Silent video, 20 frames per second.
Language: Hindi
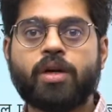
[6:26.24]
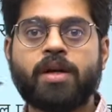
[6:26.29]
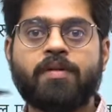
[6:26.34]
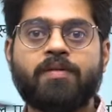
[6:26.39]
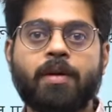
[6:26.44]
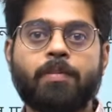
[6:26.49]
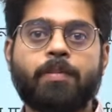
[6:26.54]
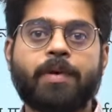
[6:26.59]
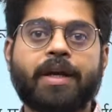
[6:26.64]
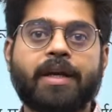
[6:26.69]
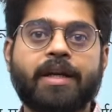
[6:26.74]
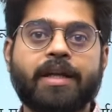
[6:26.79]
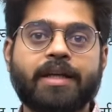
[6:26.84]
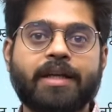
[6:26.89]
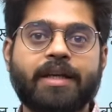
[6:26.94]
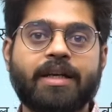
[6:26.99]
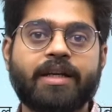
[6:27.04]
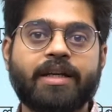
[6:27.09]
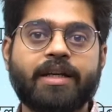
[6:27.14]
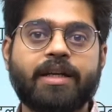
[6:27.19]
को डेवलप करने
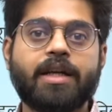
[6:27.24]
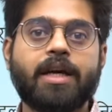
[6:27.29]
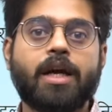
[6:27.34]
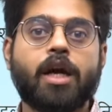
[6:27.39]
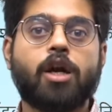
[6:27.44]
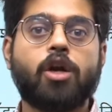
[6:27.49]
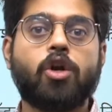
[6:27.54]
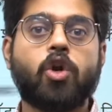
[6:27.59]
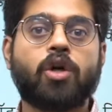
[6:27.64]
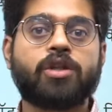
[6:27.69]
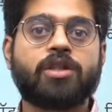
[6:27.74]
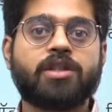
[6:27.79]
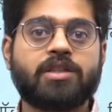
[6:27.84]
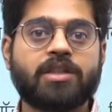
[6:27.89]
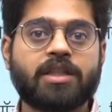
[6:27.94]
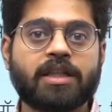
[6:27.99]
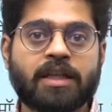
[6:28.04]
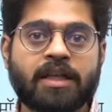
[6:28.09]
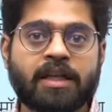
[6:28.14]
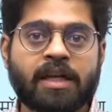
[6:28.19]
के लिए
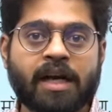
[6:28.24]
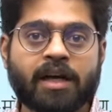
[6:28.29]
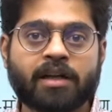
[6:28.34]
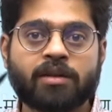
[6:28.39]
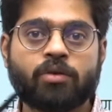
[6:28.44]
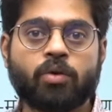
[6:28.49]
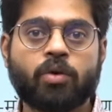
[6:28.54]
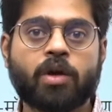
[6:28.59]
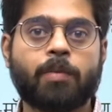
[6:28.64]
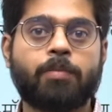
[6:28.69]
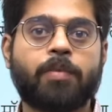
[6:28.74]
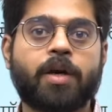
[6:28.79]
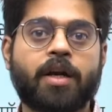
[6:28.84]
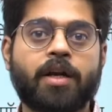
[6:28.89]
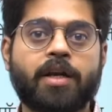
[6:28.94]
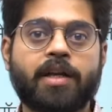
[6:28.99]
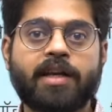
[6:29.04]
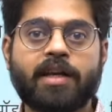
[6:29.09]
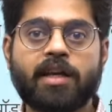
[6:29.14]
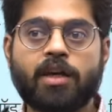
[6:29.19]
लॉजिस्टिक की लागत को कम
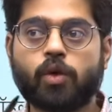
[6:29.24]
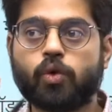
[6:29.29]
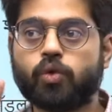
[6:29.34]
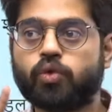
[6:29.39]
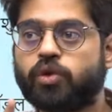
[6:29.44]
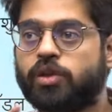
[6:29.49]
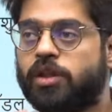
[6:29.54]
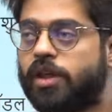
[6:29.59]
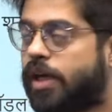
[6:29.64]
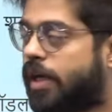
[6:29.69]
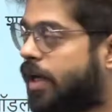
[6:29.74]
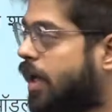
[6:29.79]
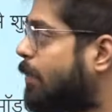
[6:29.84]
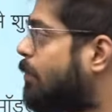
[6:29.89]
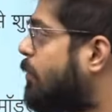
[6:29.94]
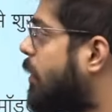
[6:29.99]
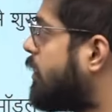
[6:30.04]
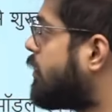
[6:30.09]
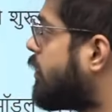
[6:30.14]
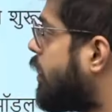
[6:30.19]
करने के लिए उसकी अगर
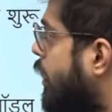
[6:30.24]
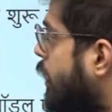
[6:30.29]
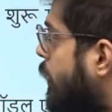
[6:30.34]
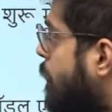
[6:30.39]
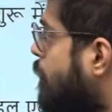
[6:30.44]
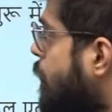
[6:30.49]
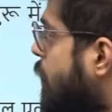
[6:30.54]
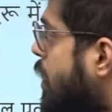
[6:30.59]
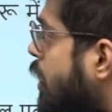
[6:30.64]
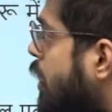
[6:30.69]
आप बात करें